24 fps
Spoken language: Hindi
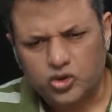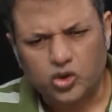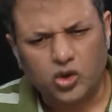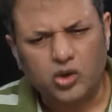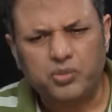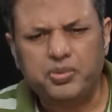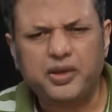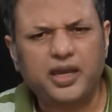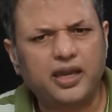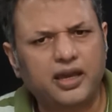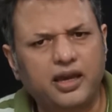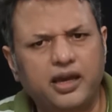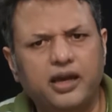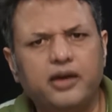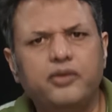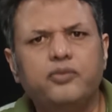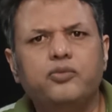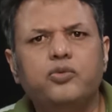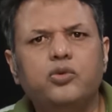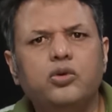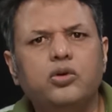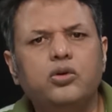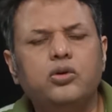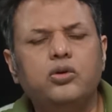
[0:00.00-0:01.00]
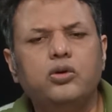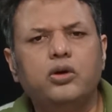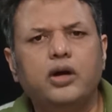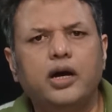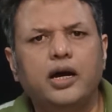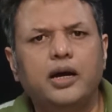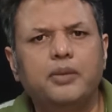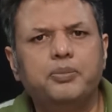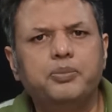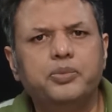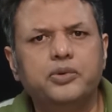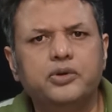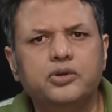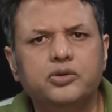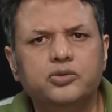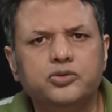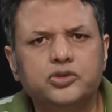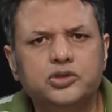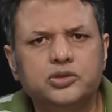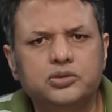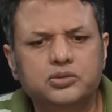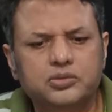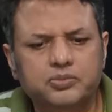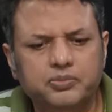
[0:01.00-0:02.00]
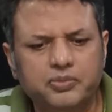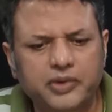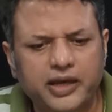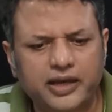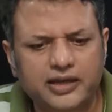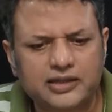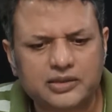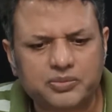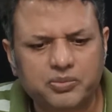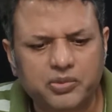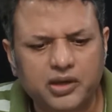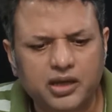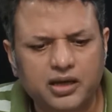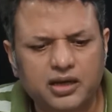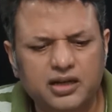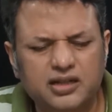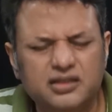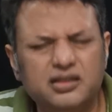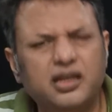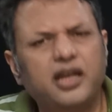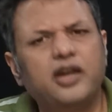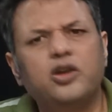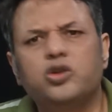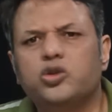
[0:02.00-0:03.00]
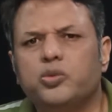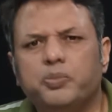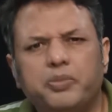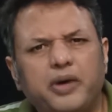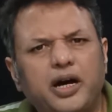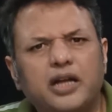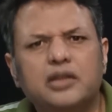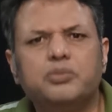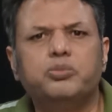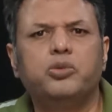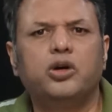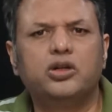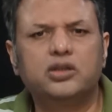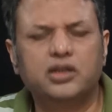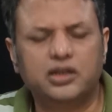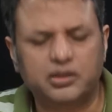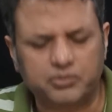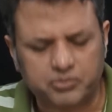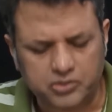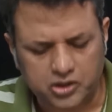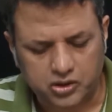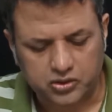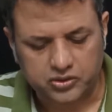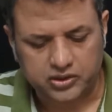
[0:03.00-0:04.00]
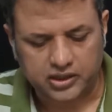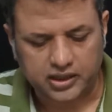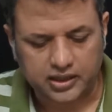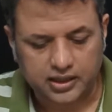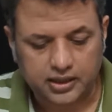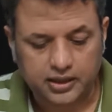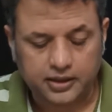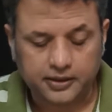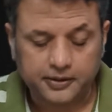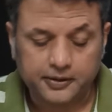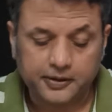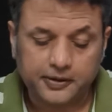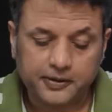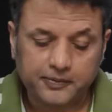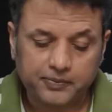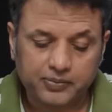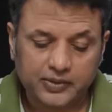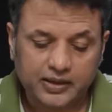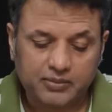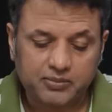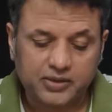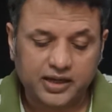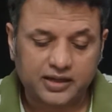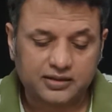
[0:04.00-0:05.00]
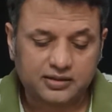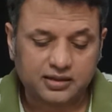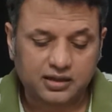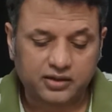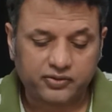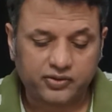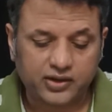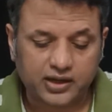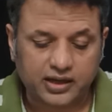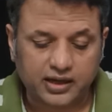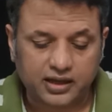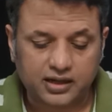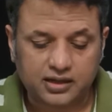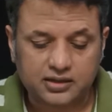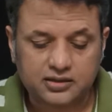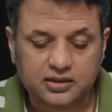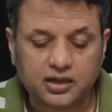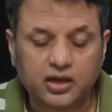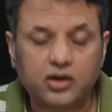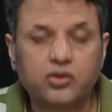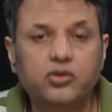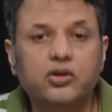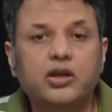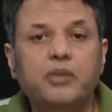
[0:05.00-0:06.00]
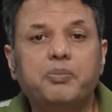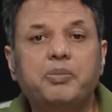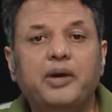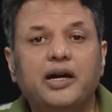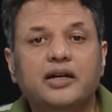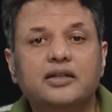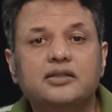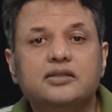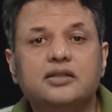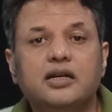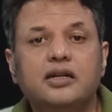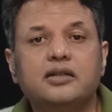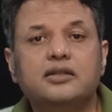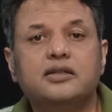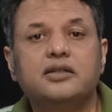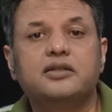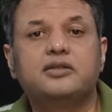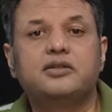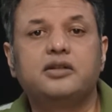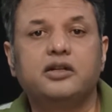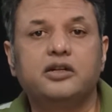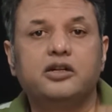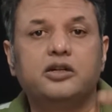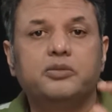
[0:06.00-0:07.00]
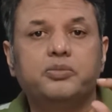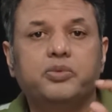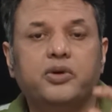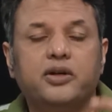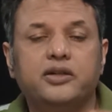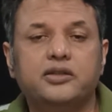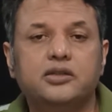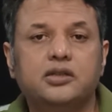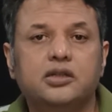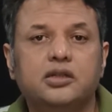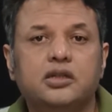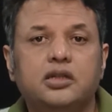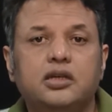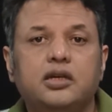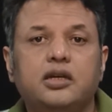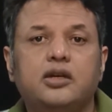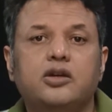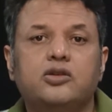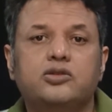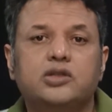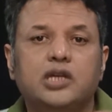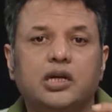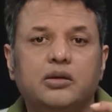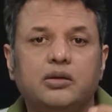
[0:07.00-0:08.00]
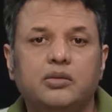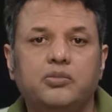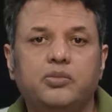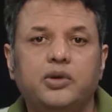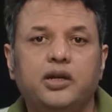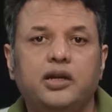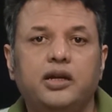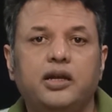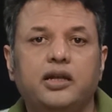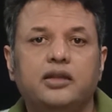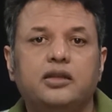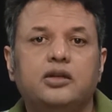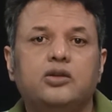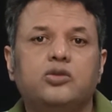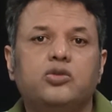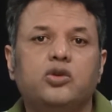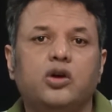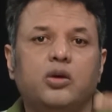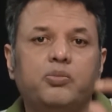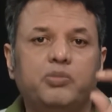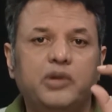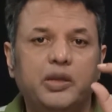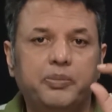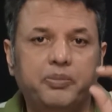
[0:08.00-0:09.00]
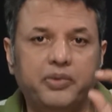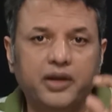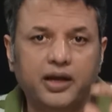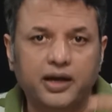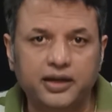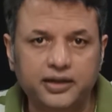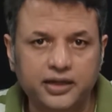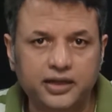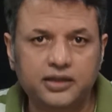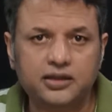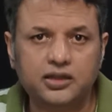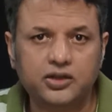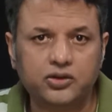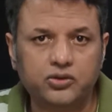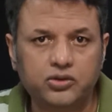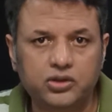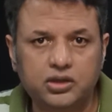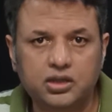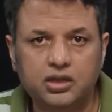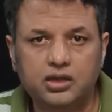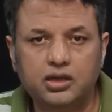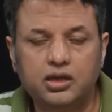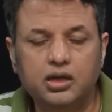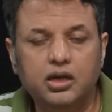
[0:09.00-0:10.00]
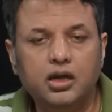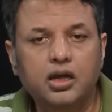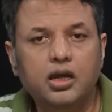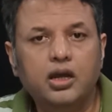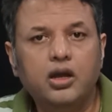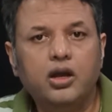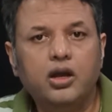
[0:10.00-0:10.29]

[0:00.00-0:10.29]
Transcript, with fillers: जो भी है वो आप उस बहस में अगर जाएंगे तो बात बहुत लंबी हो जाएगी मैं सिर्फ ये कहना चाह रहा हूँ कि पाकिस्तान की स्टेटेड पॉलिसी थी कि उसामा बिन लादन को हमने पनाह नहीं दी हुई थी